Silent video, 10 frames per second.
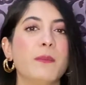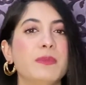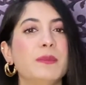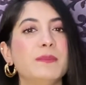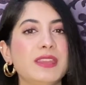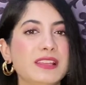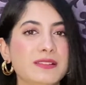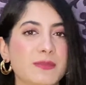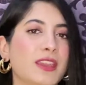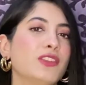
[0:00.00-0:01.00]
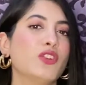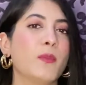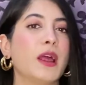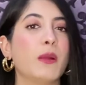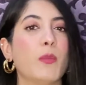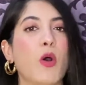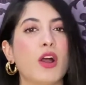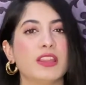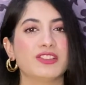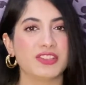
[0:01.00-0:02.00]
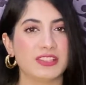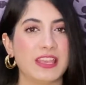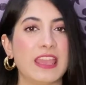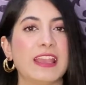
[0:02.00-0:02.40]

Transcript: अपने मील्स में तो हमारा बहुत अच्छे से